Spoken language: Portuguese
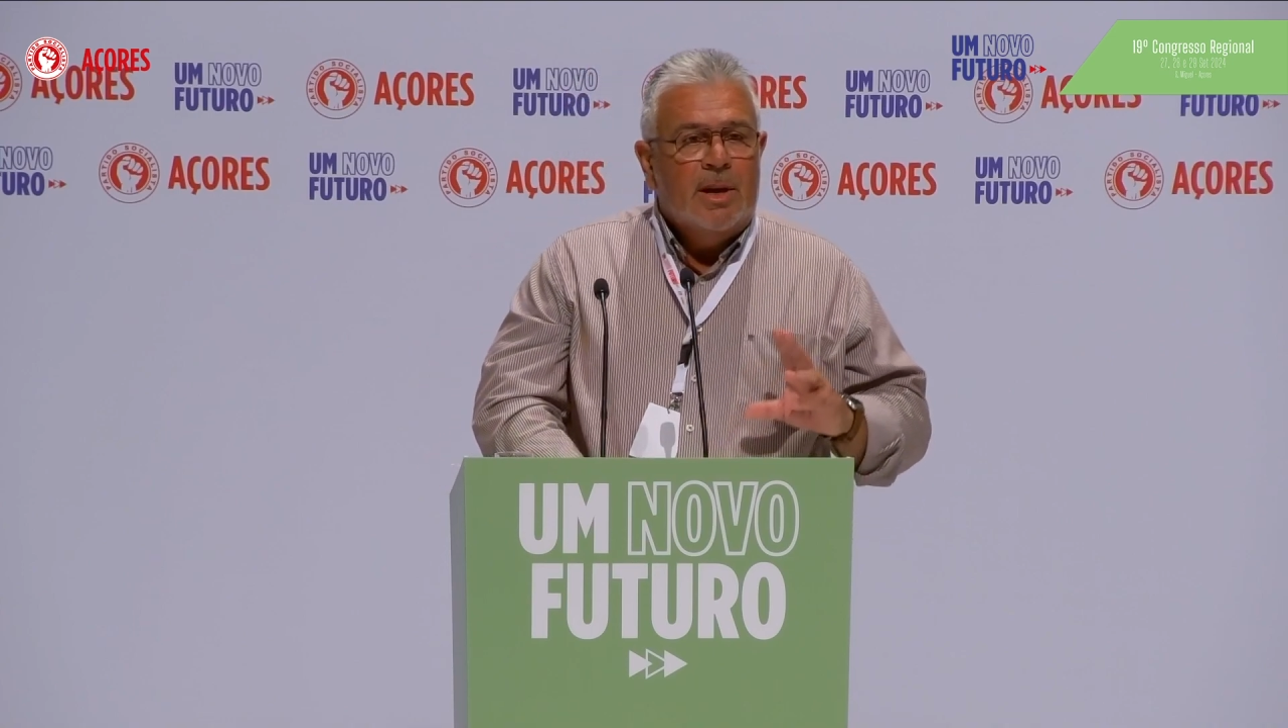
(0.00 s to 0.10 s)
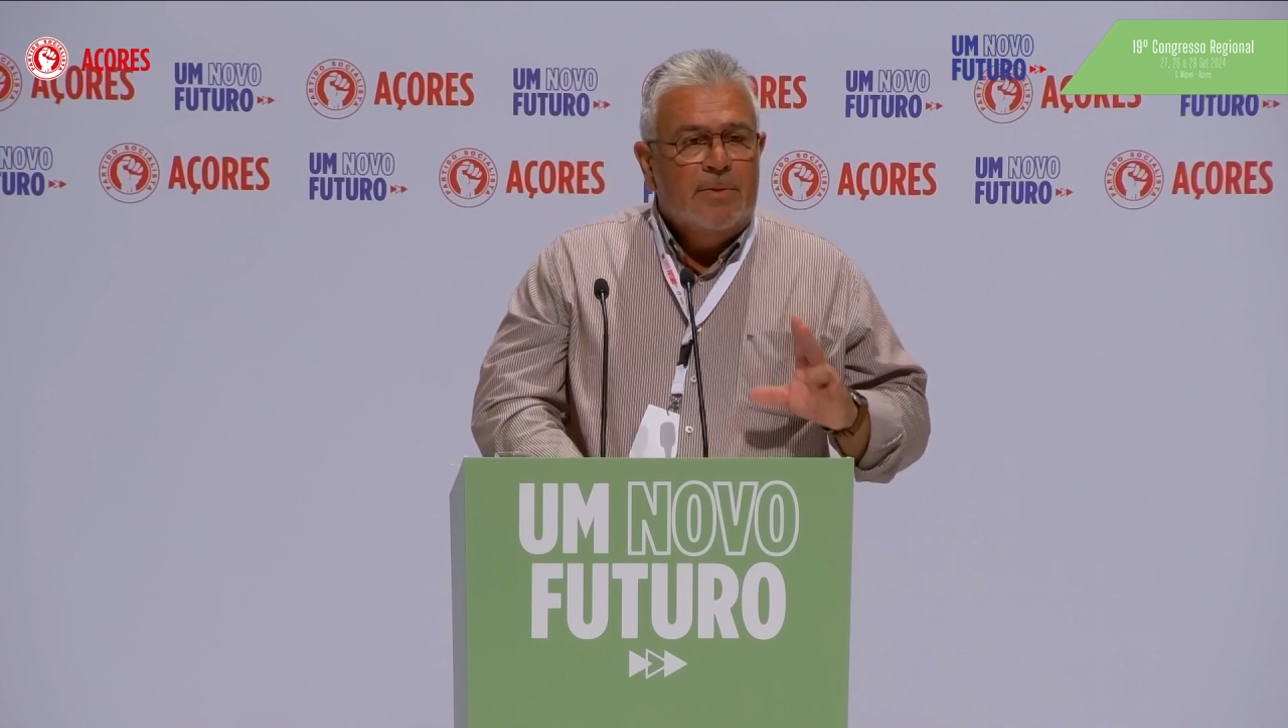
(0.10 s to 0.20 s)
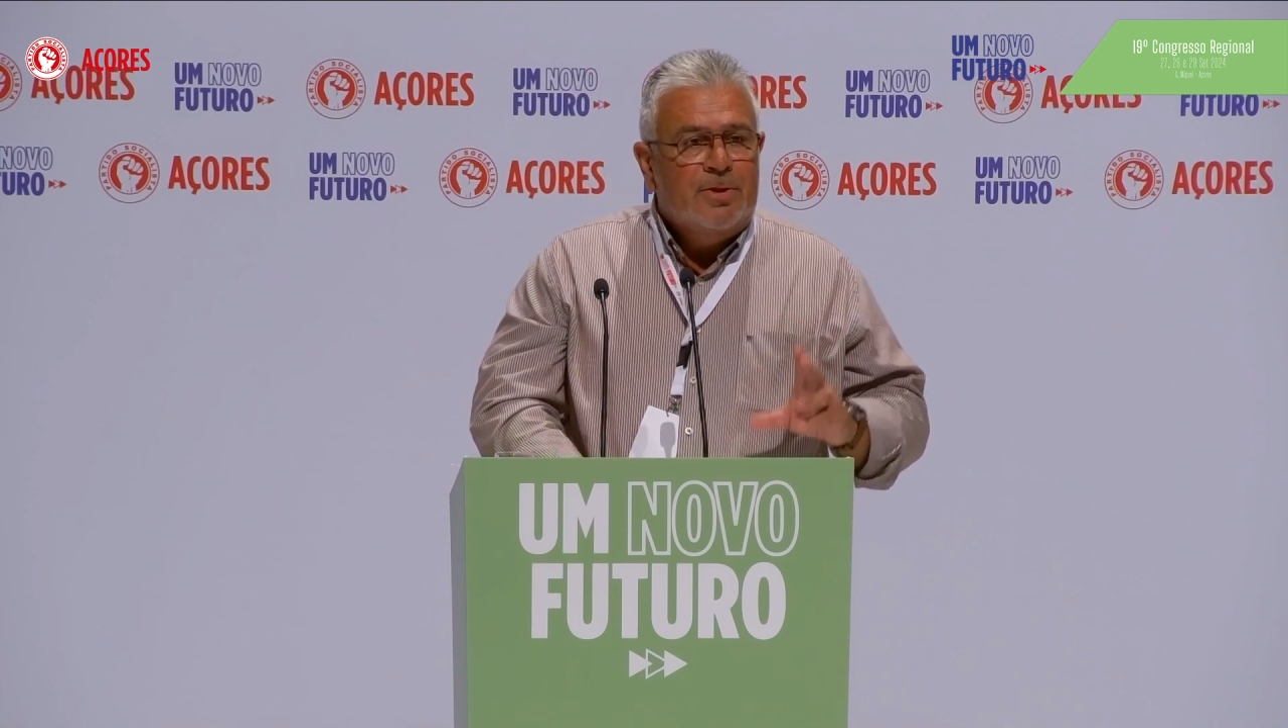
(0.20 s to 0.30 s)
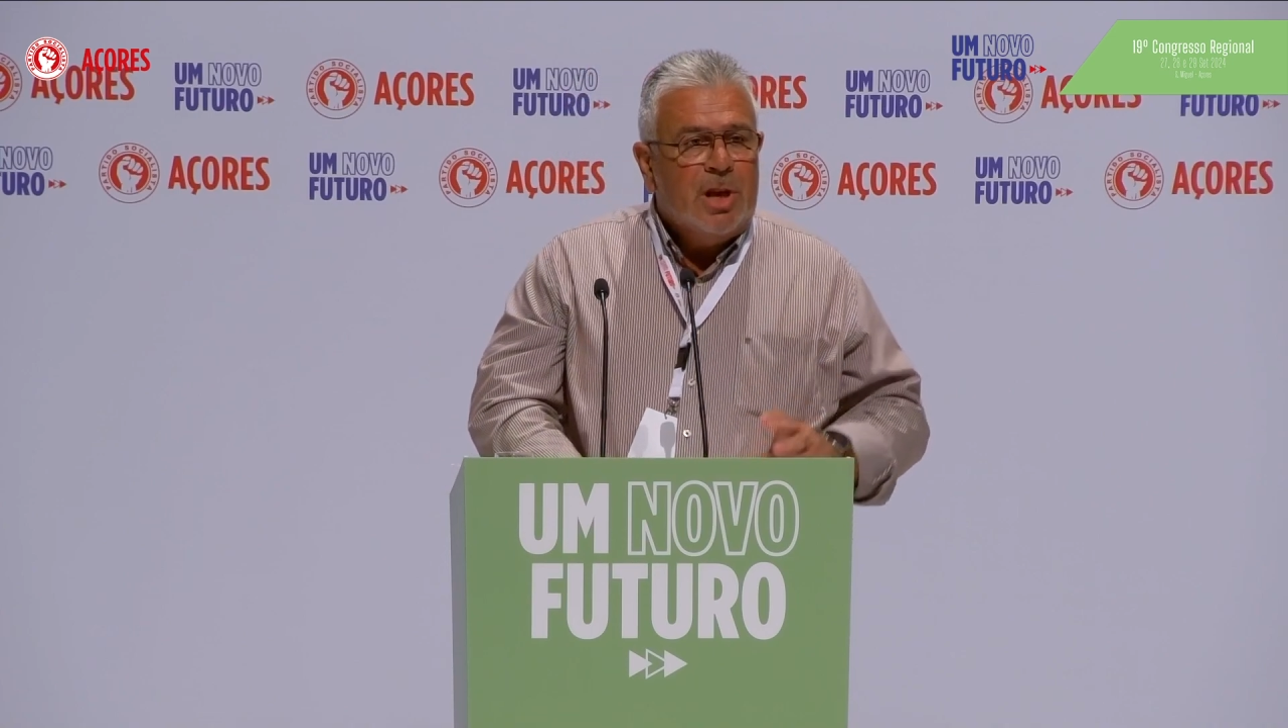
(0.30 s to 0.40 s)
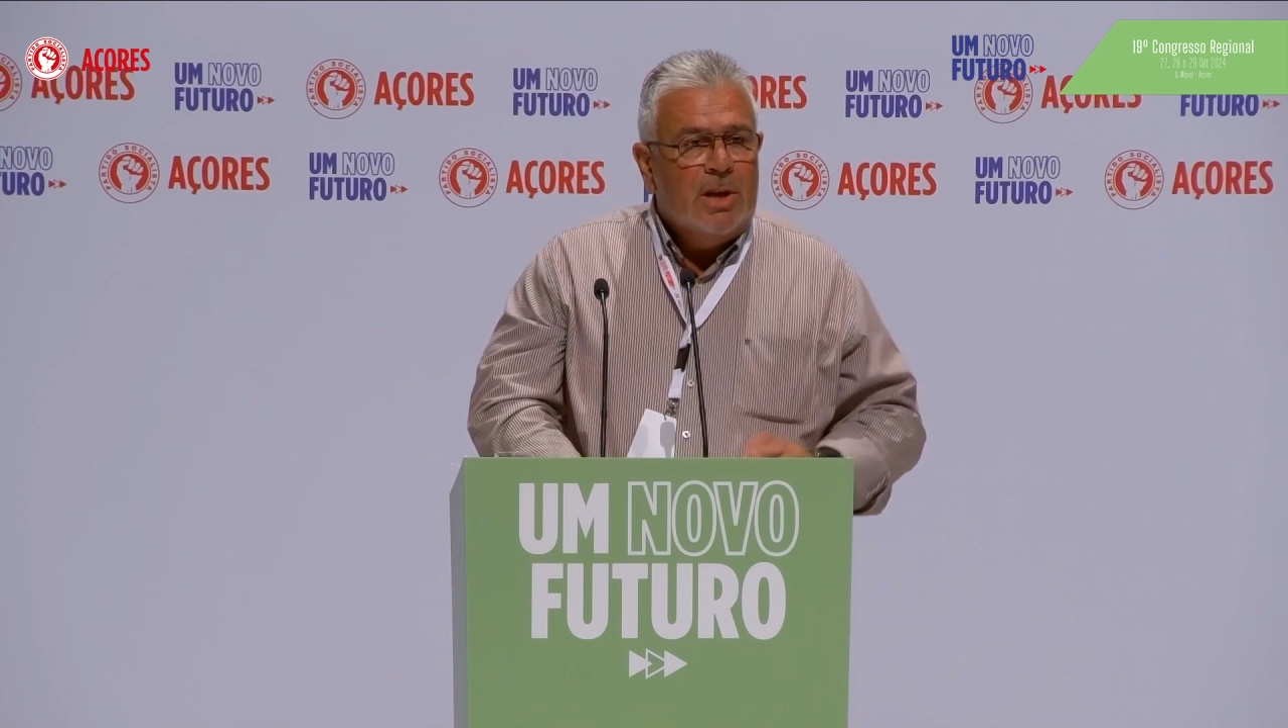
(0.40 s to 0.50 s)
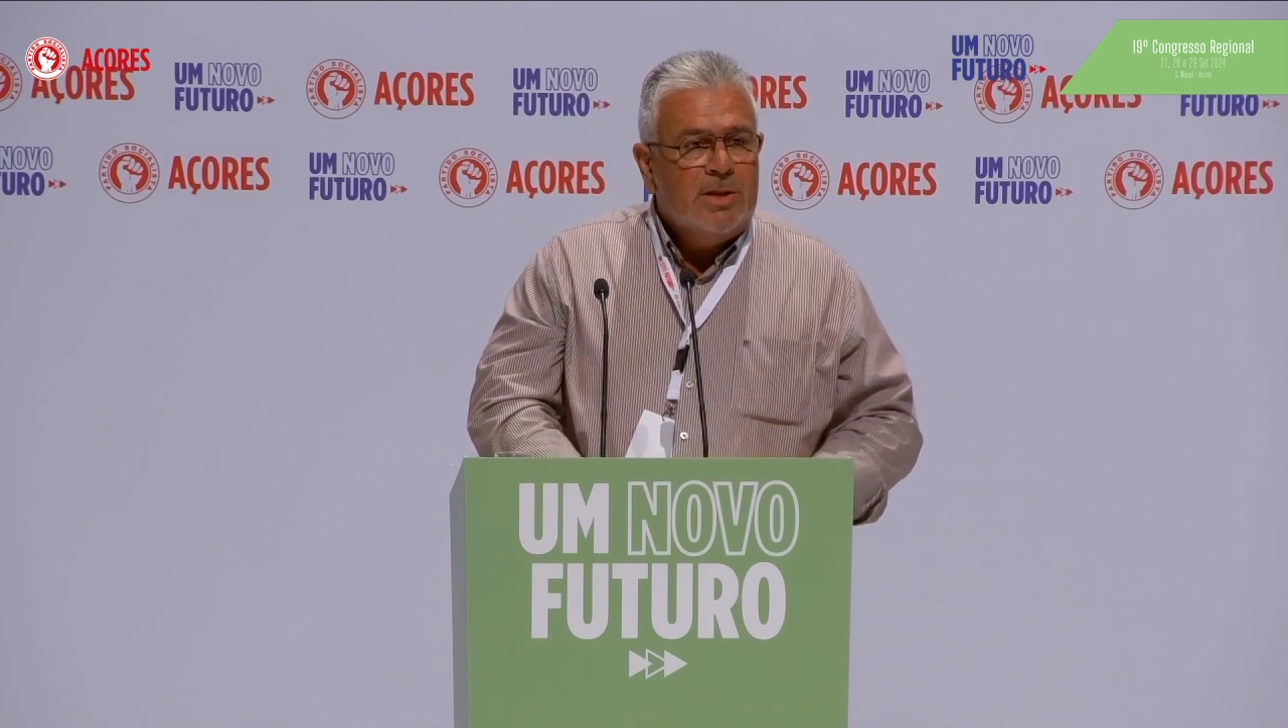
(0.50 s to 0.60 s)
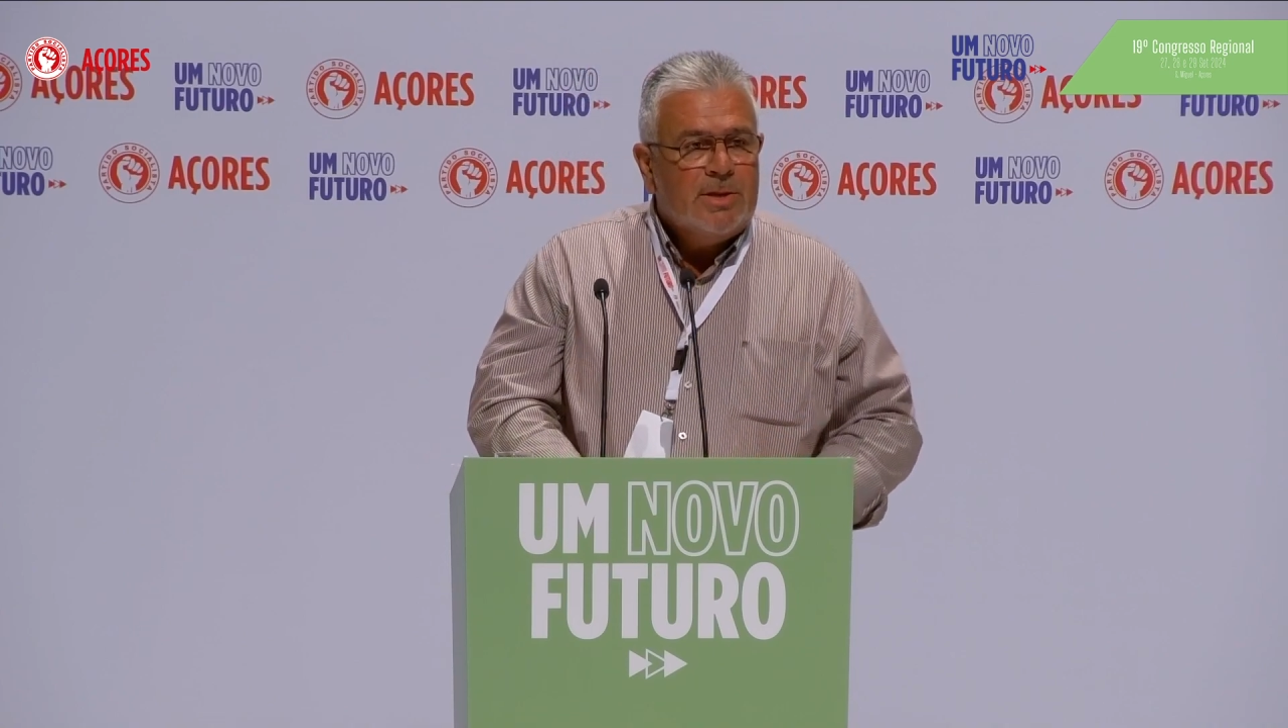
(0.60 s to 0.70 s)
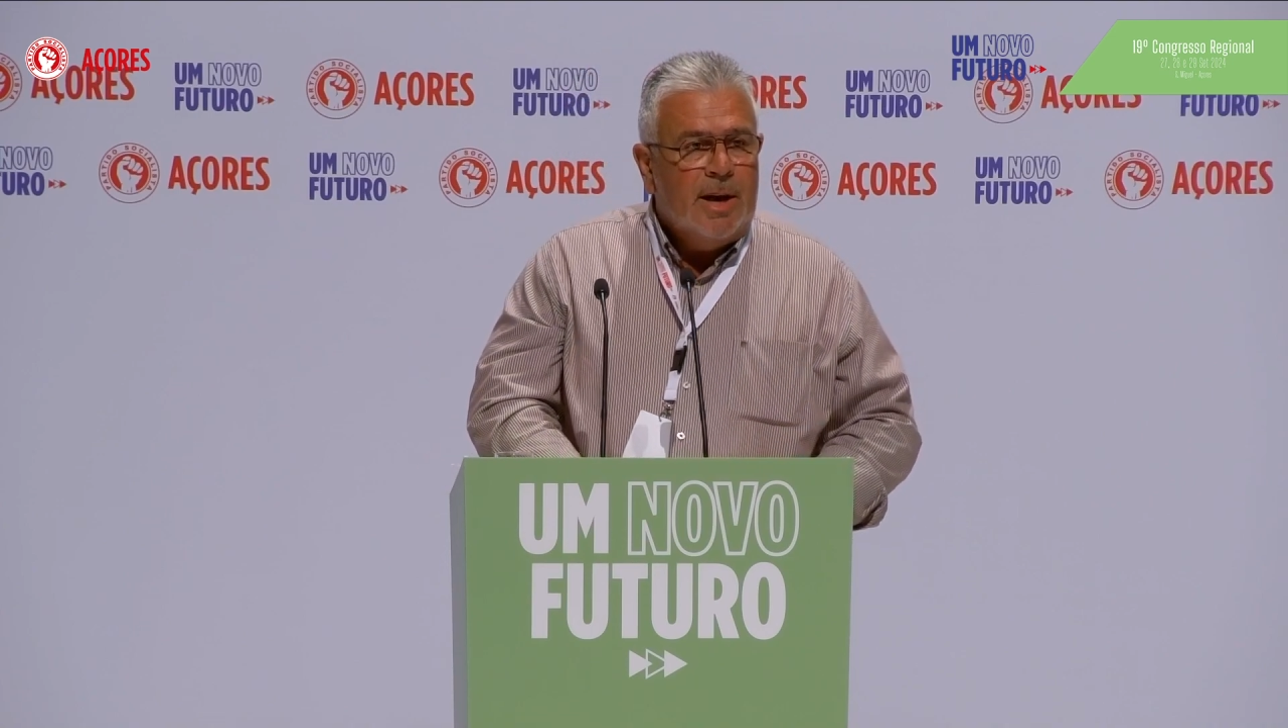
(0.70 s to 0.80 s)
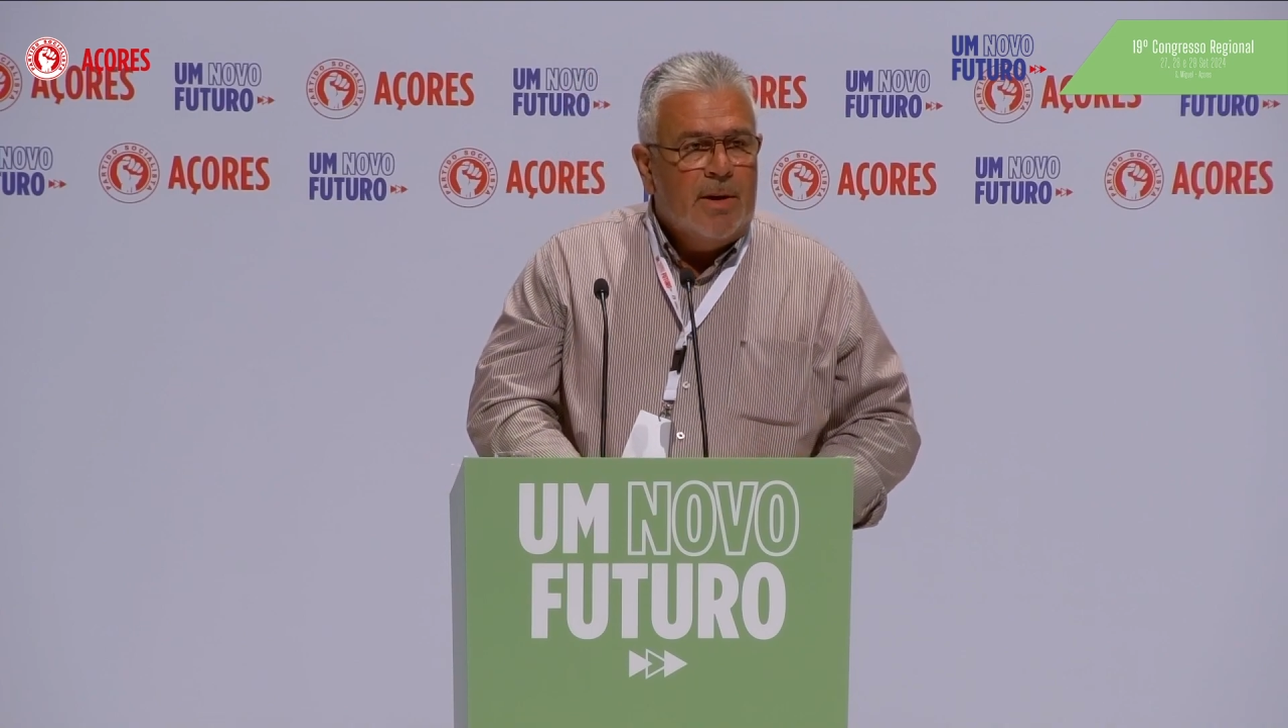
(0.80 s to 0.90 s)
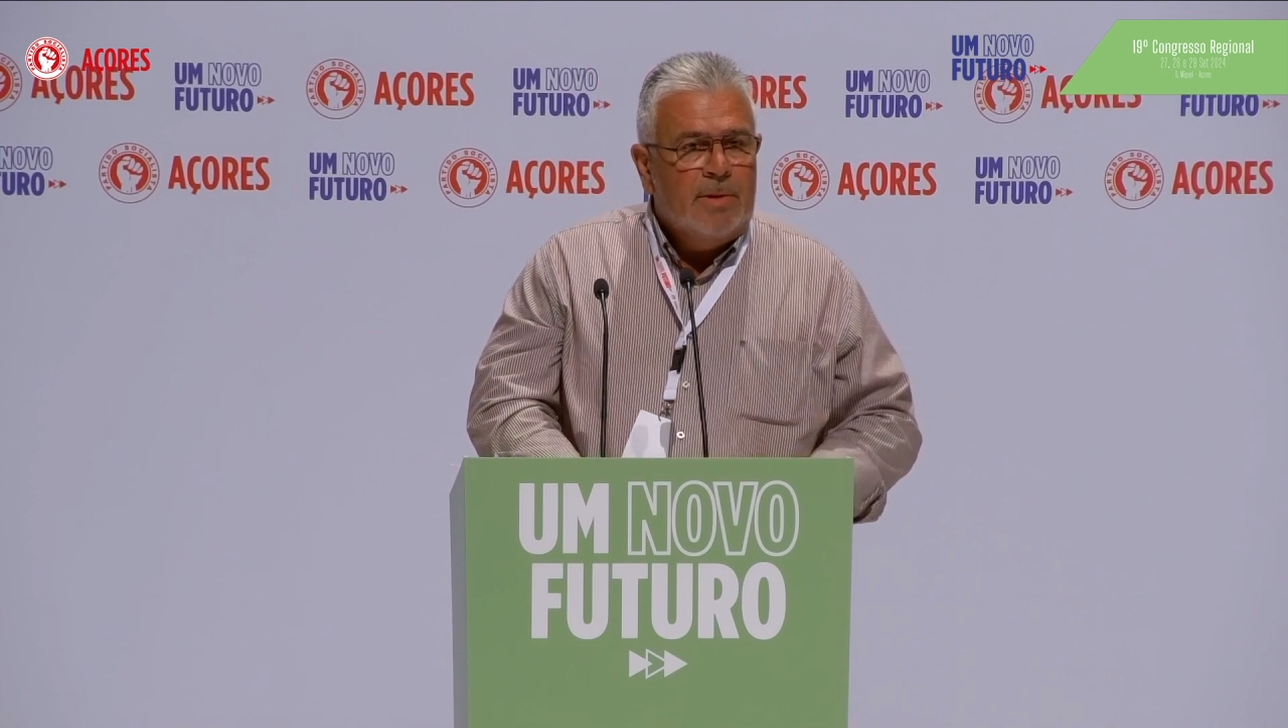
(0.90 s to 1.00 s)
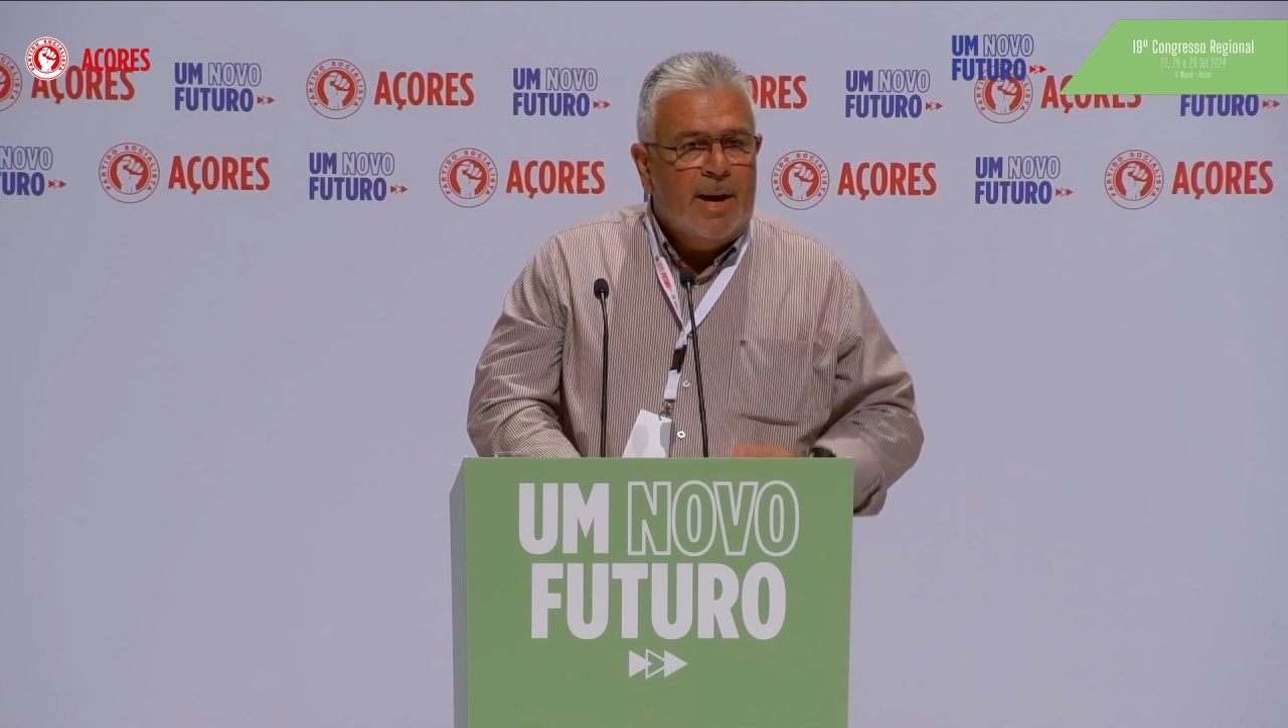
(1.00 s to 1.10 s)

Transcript: de fiscalização